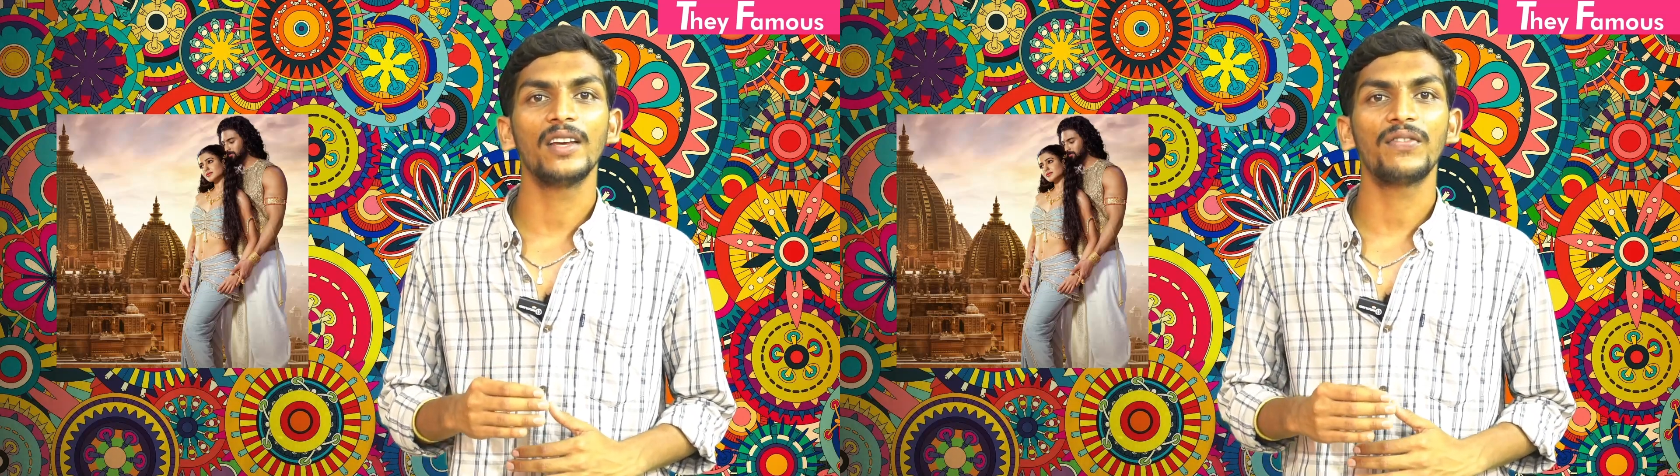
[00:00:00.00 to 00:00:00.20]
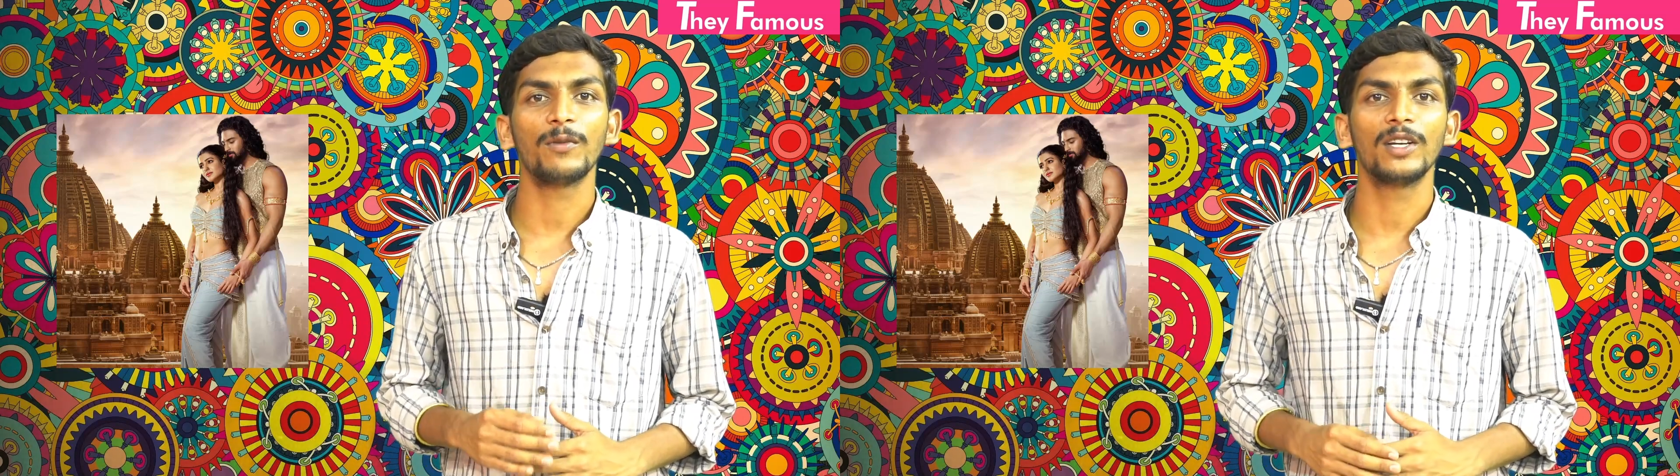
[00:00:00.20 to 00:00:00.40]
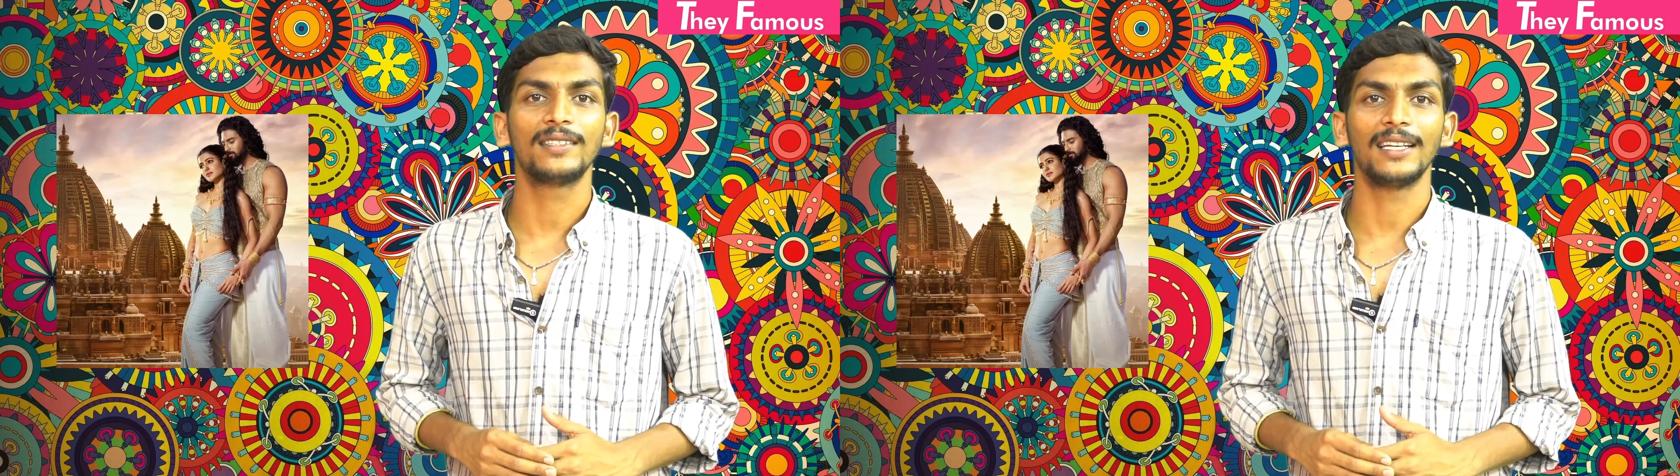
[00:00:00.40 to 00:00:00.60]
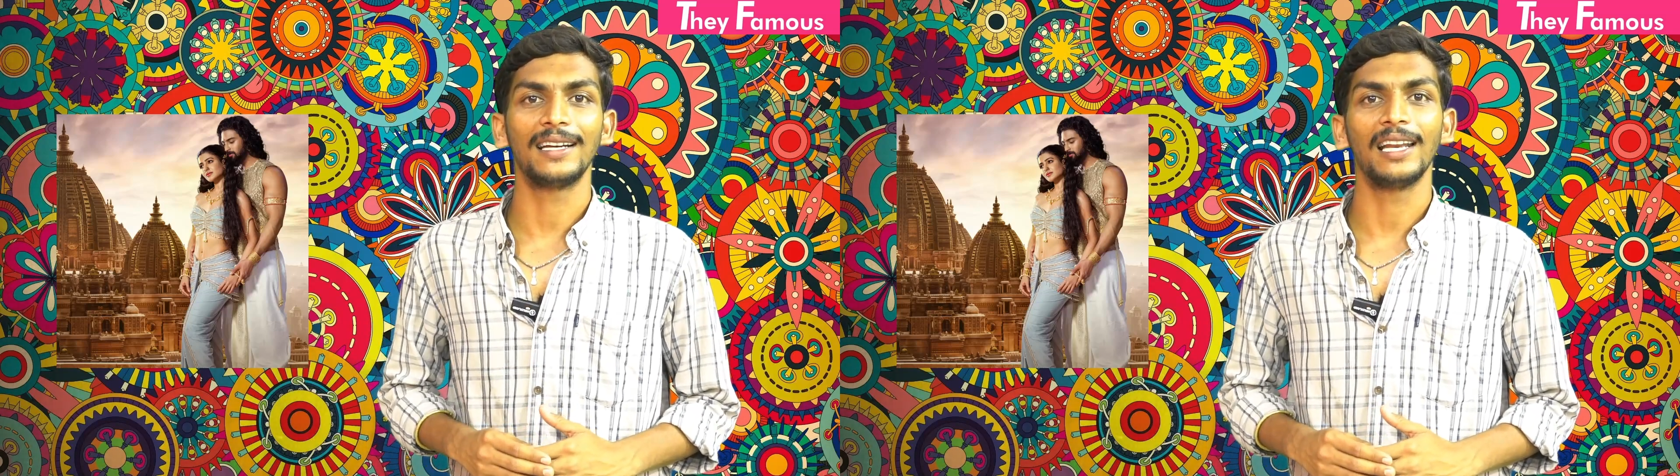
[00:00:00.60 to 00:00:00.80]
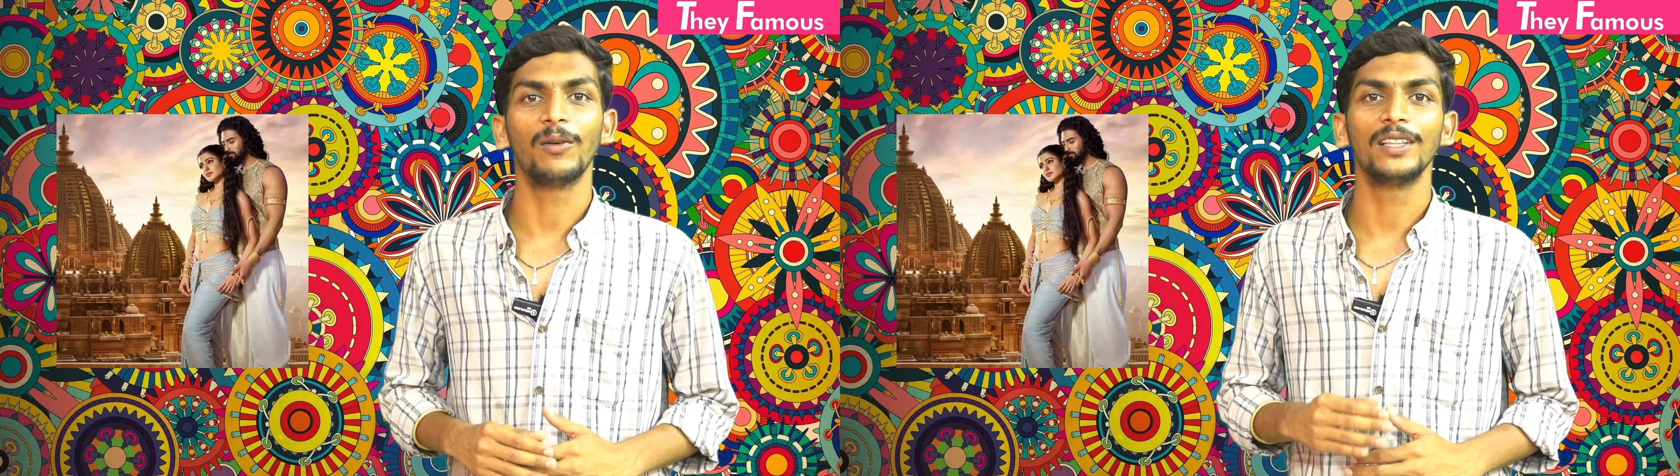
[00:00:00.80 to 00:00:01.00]
தே ஃபேமஸ்
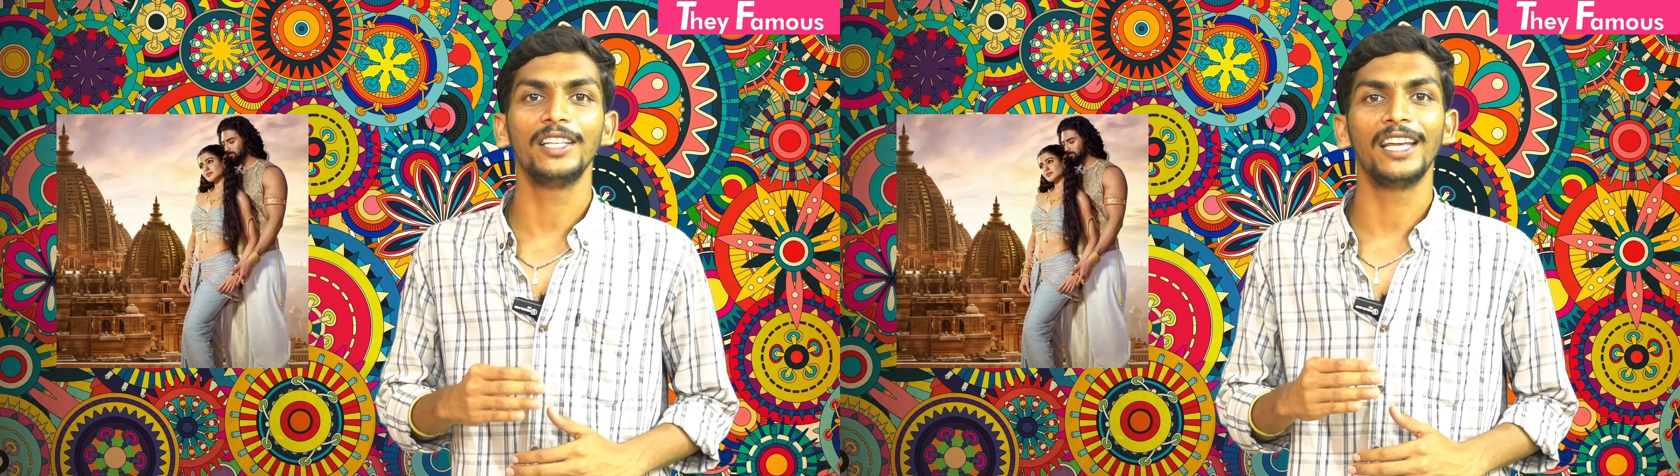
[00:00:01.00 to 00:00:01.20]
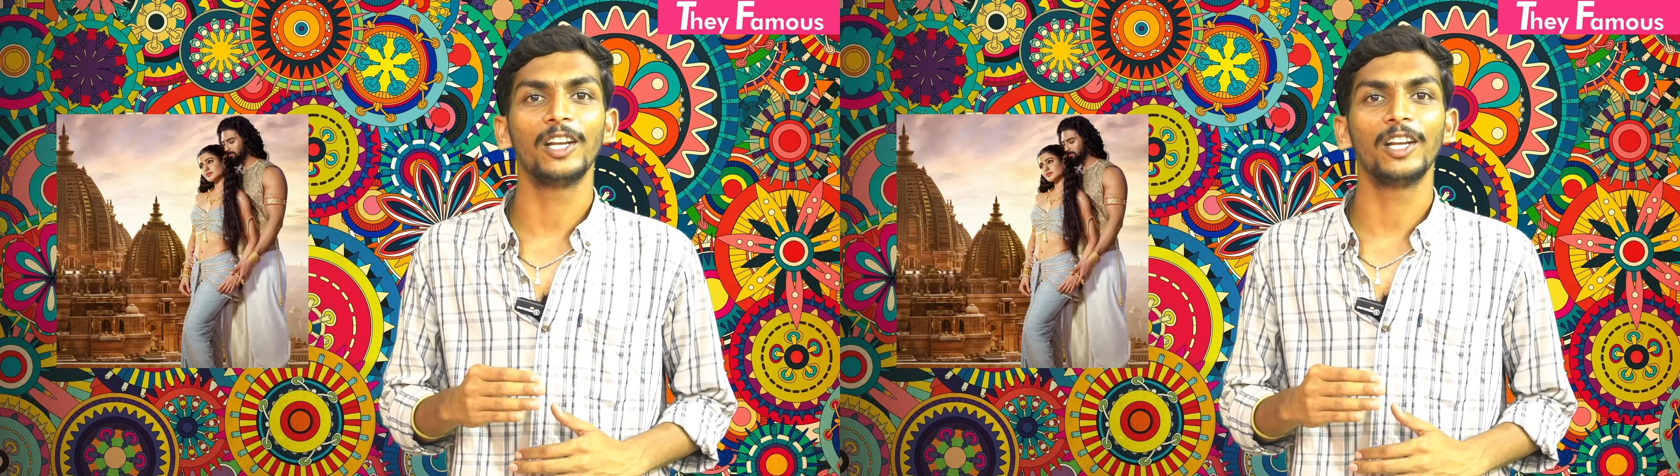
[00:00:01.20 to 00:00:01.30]
சேனலில் வந்து